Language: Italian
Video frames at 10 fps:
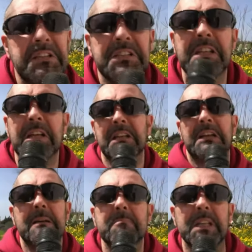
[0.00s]
e decide di
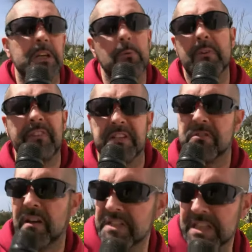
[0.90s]
andare dal medico per
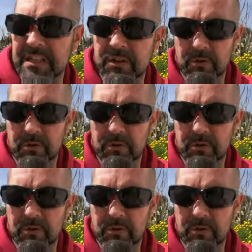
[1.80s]
farsi una visita